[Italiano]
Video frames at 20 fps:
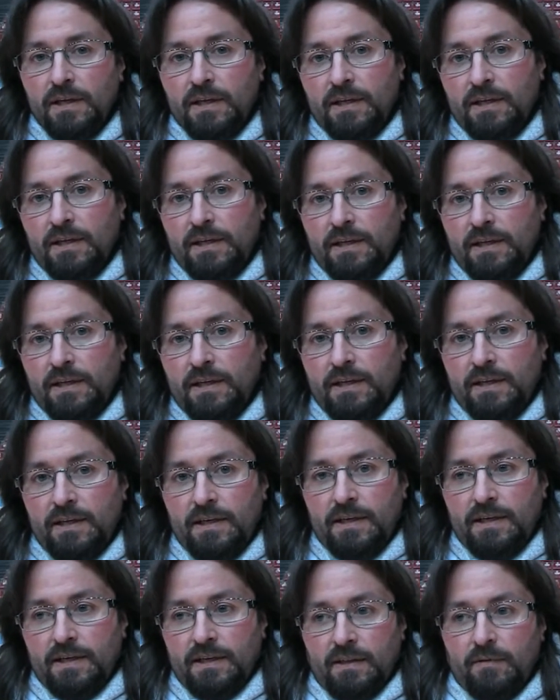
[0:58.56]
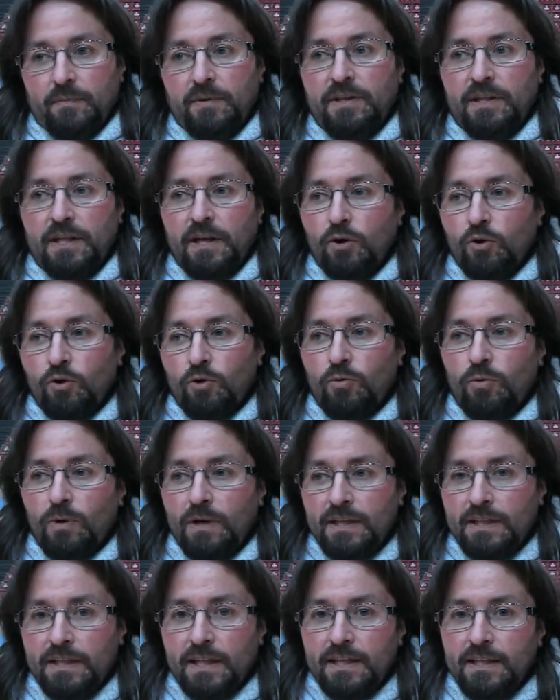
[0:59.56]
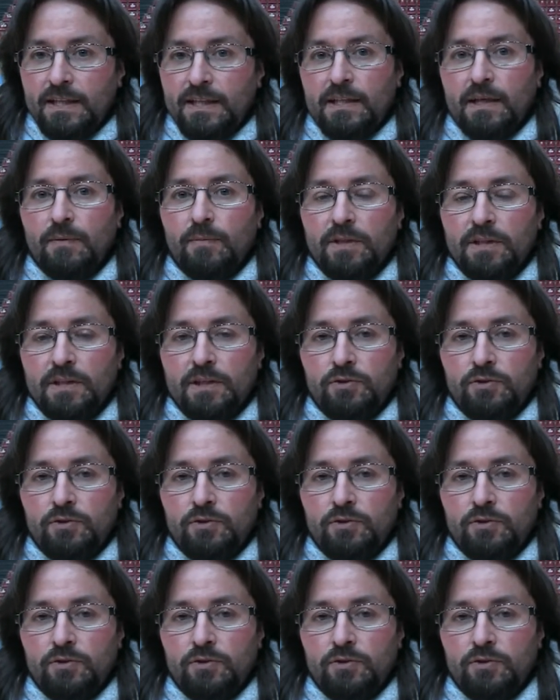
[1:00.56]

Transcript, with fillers: e, e chiaramente le loro qualità nettamente